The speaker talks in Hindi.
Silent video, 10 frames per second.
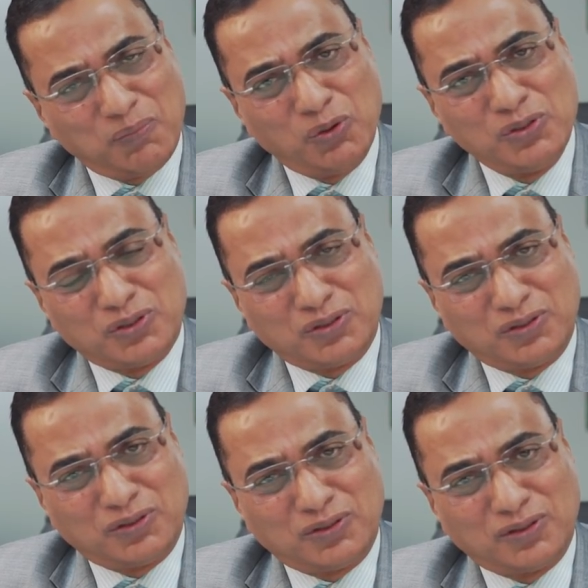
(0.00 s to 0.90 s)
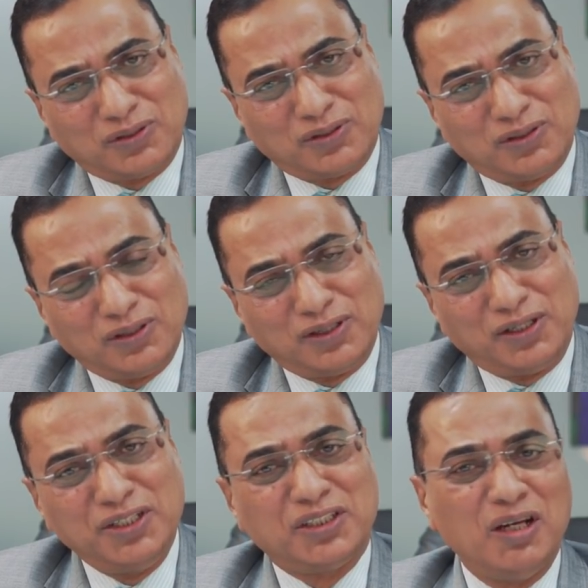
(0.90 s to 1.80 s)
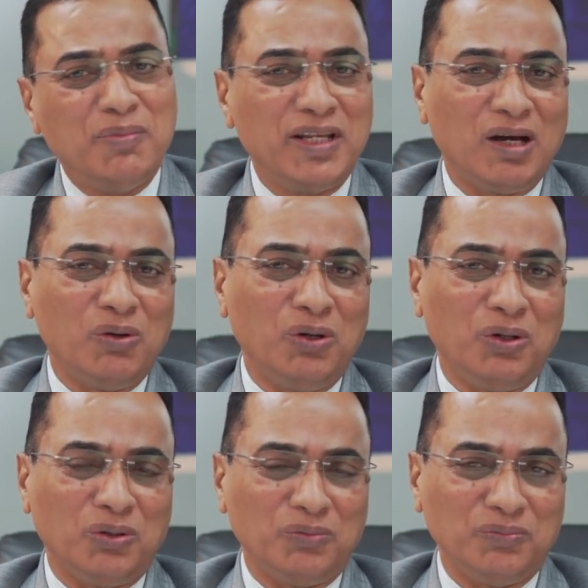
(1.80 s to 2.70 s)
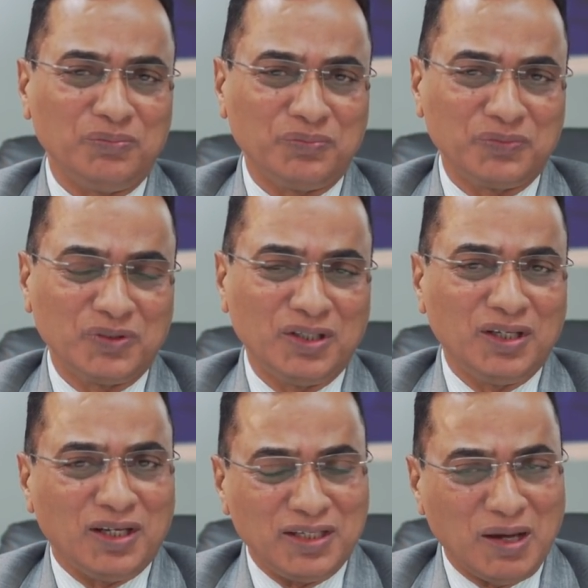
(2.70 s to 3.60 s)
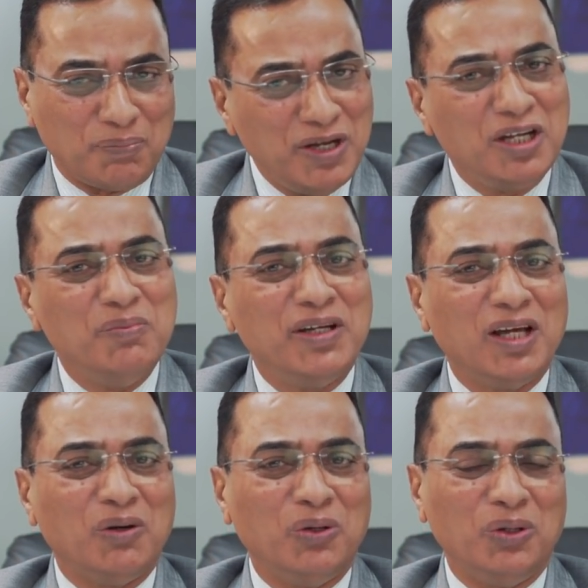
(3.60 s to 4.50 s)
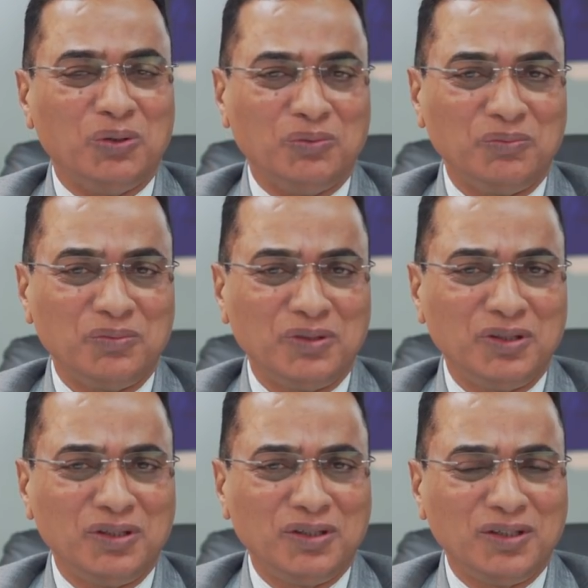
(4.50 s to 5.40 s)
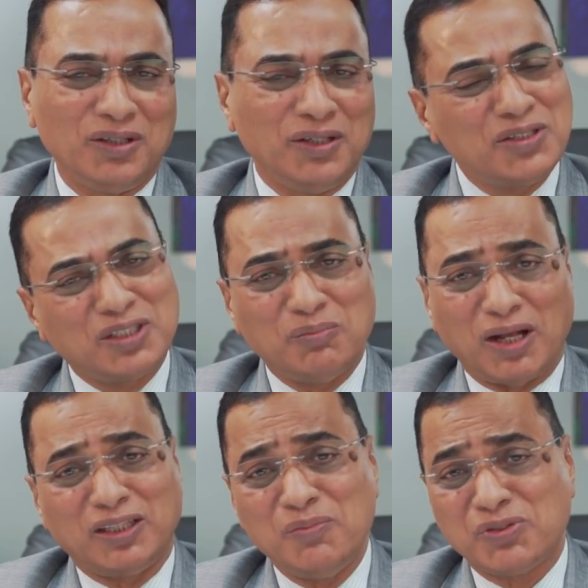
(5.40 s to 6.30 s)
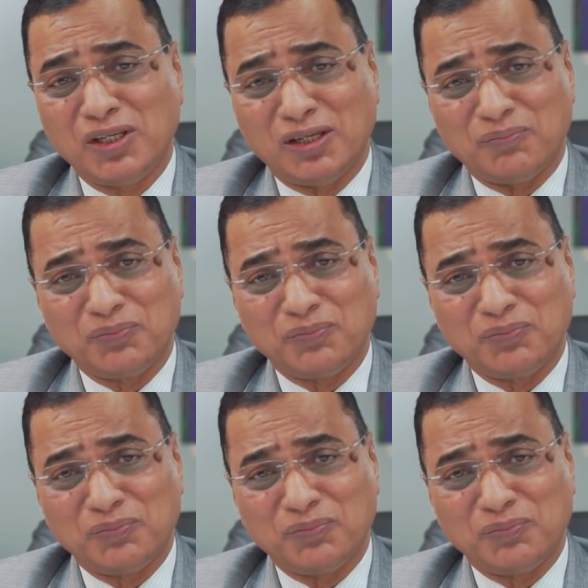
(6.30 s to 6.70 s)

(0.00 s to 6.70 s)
आपको डिजिटल मीडिया हो या प्रिंट मीडिया हो इसके माध्यम से